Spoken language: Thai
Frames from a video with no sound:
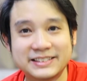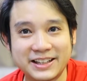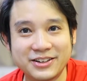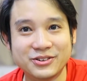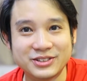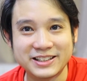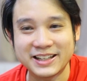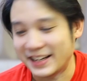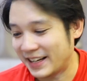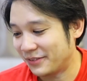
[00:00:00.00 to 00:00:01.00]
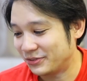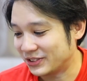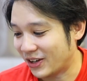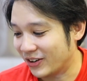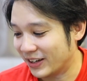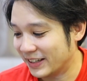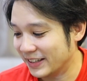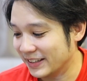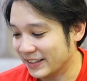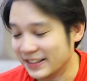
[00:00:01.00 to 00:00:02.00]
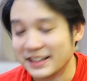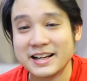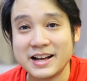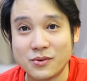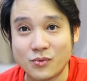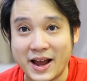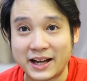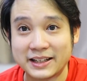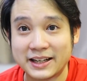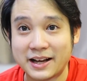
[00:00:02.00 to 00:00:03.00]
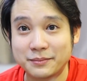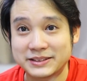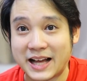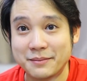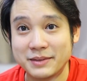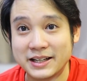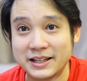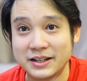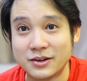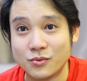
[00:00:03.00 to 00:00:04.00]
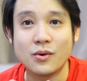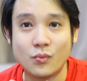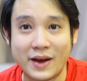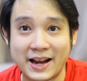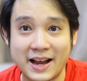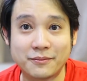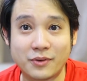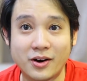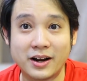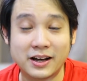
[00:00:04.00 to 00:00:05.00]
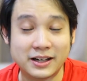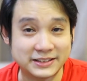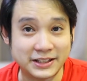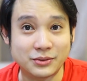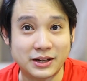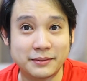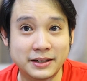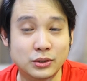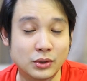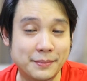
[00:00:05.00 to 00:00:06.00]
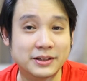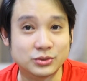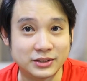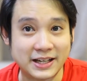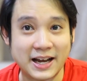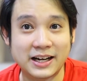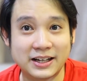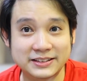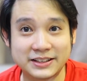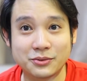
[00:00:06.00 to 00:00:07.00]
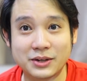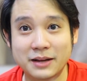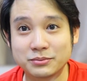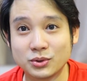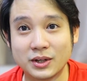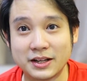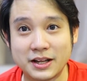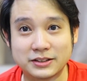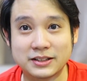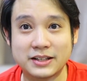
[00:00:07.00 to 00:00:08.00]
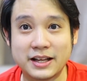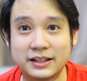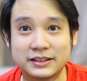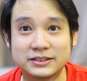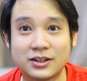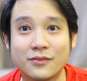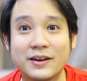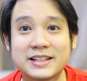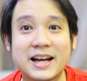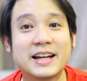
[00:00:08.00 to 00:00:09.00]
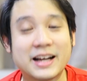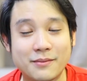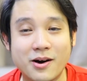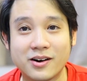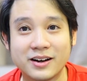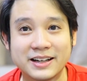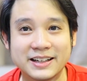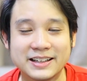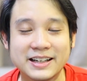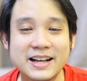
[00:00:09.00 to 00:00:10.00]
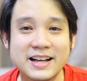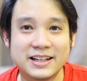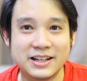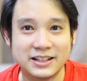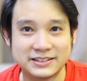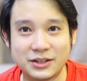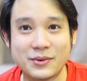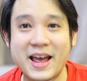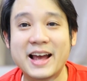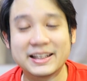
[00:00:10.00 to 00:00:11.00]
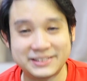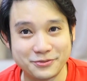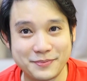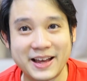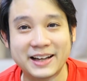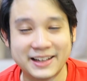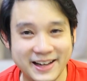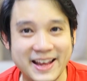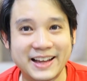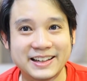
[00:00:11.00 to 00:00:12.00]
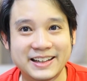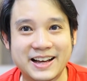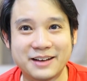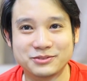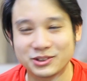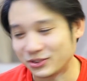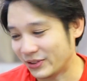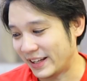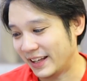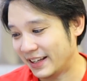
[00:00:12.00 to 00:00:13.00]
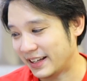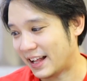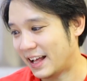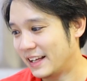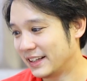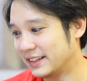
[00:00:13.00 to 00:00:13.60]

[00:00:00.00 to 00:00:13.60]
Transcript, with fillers: ซีลเฉยๆนะครับ2ก็คือแว็กนะครับ3ก็คือแว็กข้ามก่อนแล้วก็ซีลนะครับคือดูดให้เป็นสุญญากาศแล้วก็ซีลนะครับส่วนอีก2ฟังก์ชันที่เขาบอกก็คือซีลแห้งกับซีลเปียกนั่นเองนะครับตัวนี้นะ